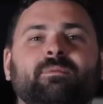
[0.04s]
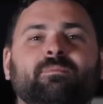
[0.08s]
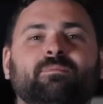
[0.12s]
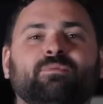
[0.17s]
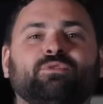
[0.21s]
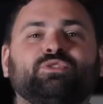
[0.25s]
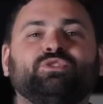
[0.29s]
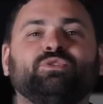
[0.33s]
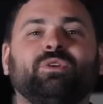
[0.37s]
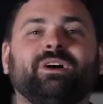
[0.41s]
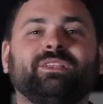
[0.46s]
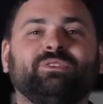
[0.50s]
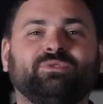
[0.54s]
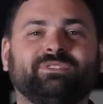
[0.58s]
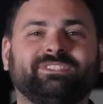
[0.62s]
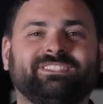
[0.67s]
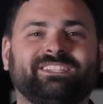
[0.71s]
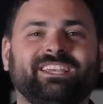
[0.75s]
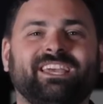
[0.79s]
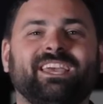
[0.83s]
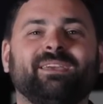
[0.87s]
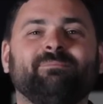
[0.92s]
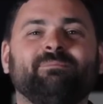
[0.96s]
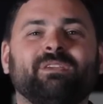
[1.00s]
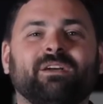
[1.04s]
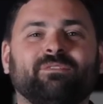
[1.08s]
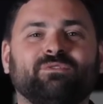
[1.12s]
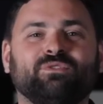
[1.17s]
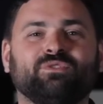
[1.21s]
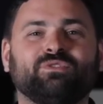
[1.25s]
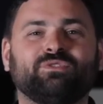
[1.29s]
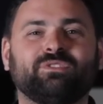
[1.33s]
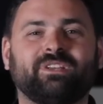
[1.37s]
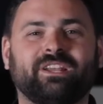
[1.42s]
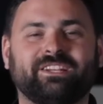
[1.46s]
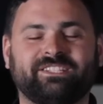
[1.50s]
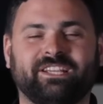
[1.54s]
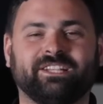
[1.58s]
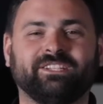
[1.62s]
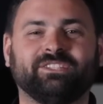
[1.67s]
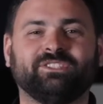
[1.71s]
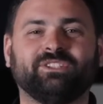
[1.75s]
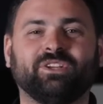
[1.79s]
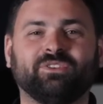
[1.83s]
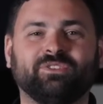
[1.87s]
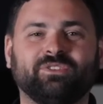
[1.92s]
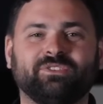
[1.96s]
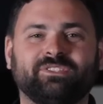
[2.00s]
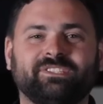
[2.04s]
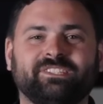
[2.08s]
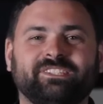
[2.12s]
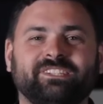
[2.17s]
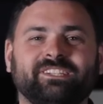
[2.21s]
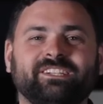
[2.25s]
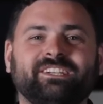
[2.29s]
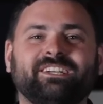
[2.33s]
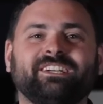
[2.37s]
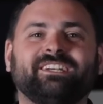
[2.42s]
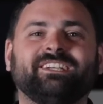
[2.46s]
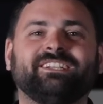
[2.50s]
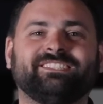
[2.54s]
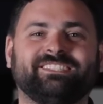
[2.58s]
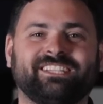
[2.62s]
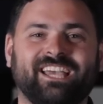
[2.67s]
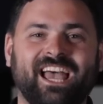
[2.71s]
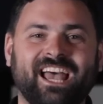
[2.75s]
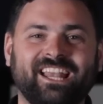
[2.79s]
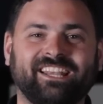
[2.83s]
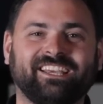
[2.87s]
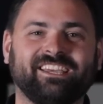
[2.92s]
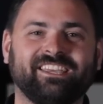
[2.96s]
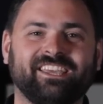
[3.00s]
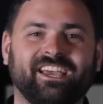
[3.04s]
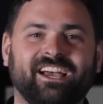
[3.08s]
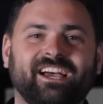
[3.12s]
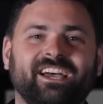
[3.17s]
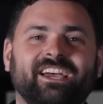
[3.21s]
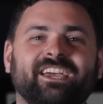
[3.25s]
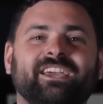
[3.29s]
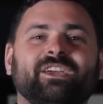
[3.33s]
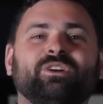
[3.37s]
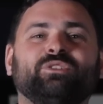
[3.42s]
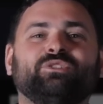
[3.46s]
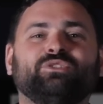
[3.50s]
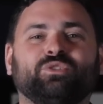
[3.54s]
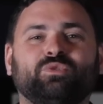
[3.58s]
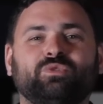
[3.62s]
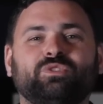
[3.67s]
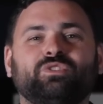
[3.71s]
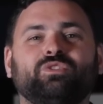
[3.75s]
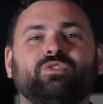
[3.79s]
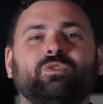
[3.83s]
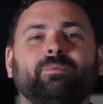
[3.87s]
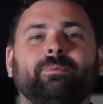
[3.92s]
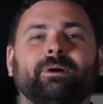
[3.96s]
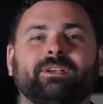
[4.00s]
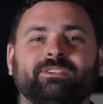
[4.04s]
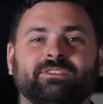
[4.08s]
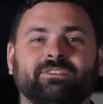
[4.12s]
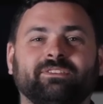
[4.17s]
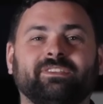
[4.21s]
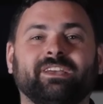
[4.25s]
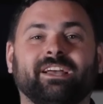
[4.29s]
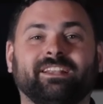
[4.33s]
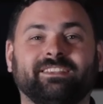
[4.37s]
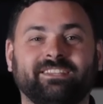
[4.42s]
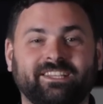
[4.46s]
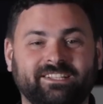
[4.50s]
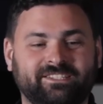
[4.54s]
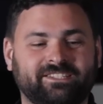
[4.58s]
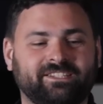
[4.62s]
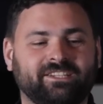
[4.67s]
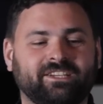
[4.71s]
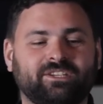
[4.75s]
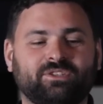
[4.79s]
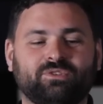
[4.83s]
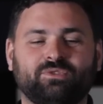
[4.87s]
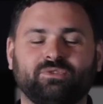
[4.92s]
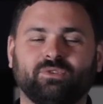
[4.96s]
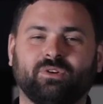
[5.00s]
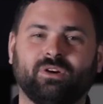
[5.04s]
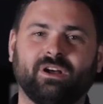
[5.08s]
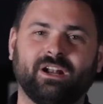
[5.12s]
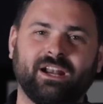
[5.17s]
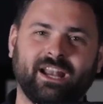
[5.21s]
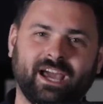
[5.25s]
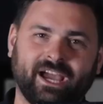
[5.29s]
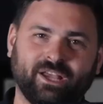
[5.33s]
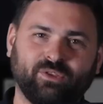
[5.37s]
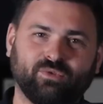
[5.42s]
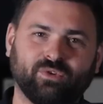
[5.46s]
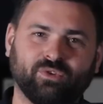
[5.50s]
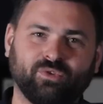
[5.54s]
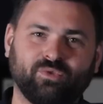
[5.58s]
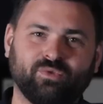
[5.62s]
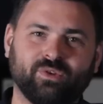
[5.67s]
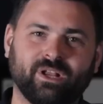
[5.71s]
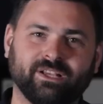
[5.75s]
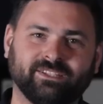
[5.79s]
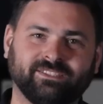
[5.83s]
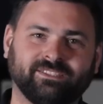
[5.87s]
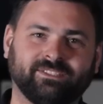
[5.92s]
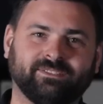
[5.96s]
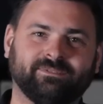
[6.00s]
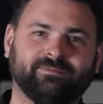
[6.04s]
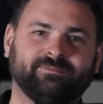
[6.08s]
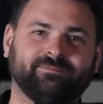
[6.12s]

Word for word: Bonjour à tous et bienvenue sur la chaîne Stand de Tir, c'est Adrien et aujourd'hui je vais vous présenter un tech tir sur l'arrêtoir de culasse.